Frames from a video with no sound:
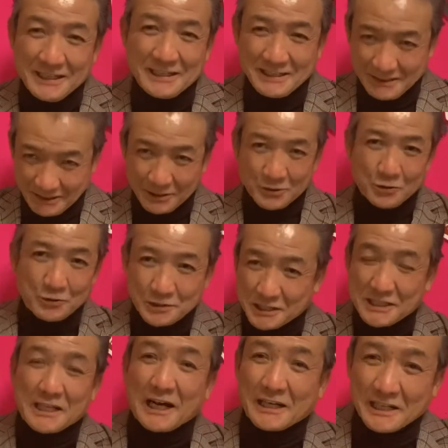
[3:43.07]
え掃除
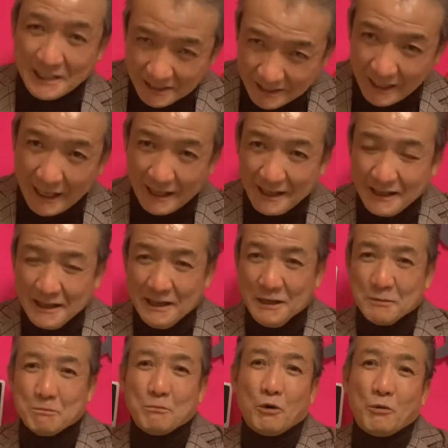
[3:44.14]
かけて、
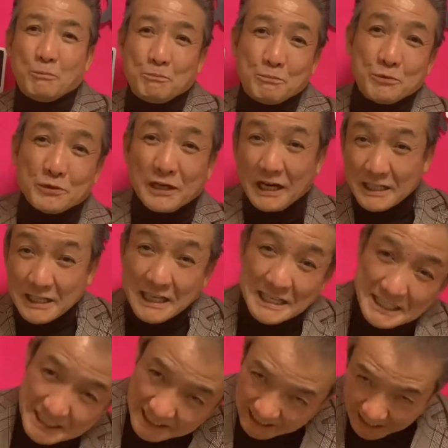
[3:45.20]
モップがけ
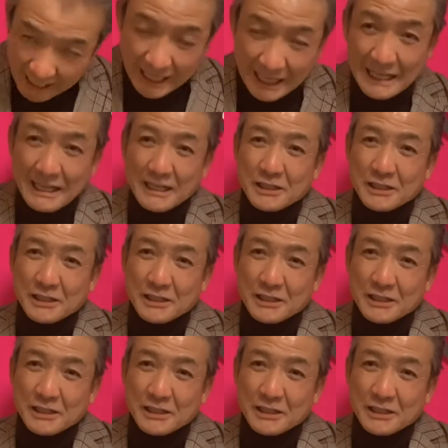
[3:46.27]
して、